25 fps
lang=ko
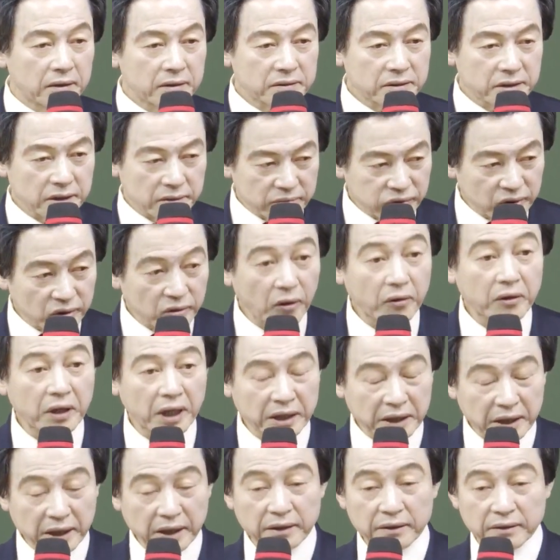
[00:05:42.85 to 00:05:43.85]
전부
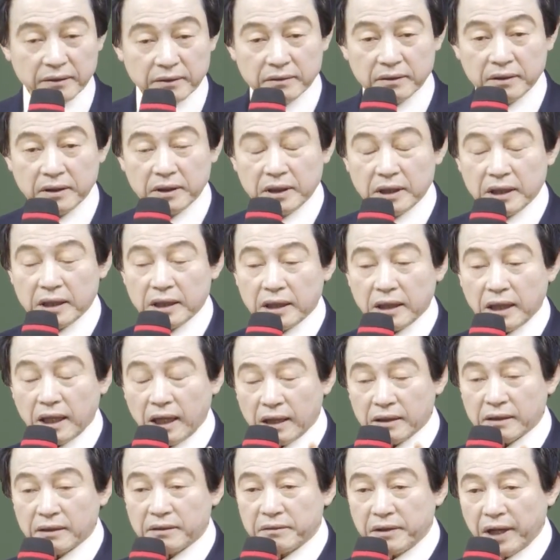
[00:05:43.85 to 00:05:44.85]
독학이에요
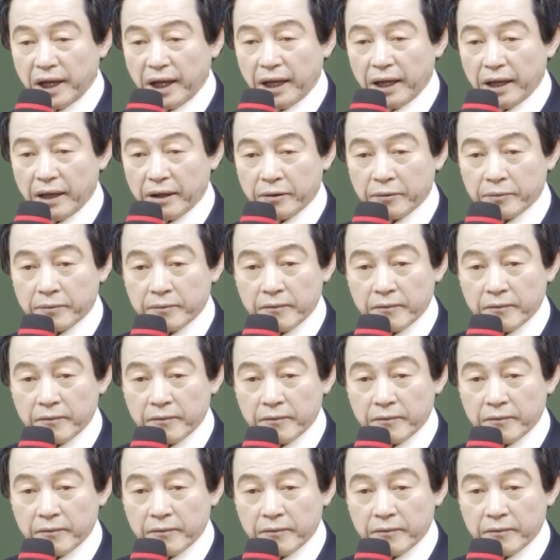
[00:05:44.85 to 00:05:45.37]
하는데